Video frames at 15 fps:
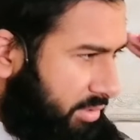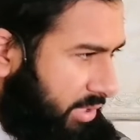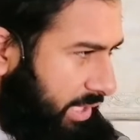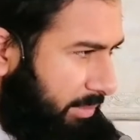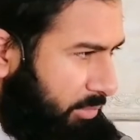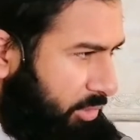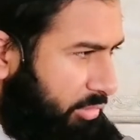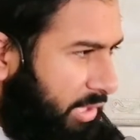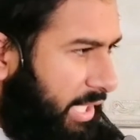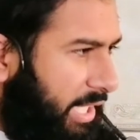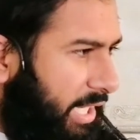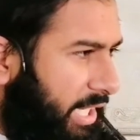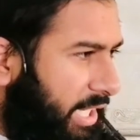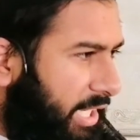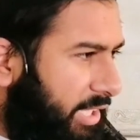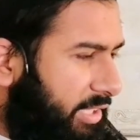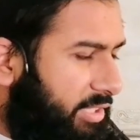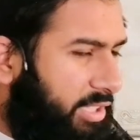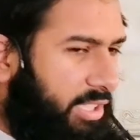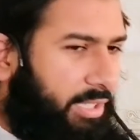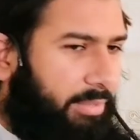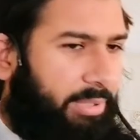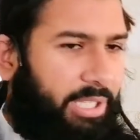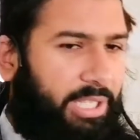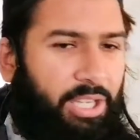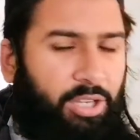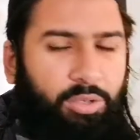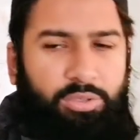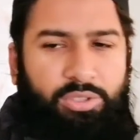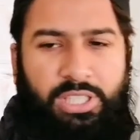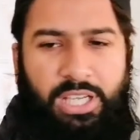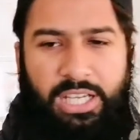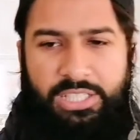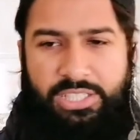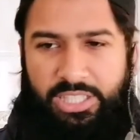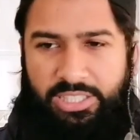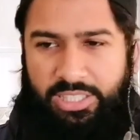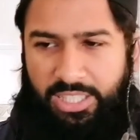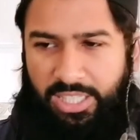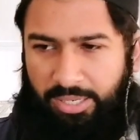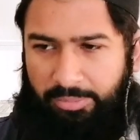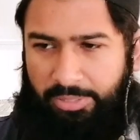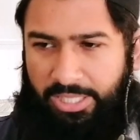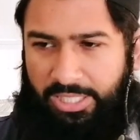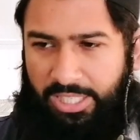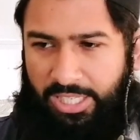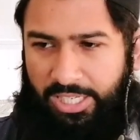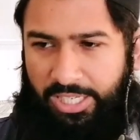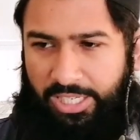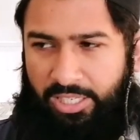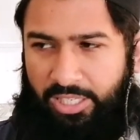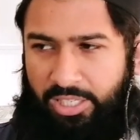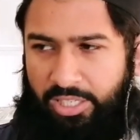सर मुंडवाना है ठीक है भाई उसका अच्छे से नाम रखना है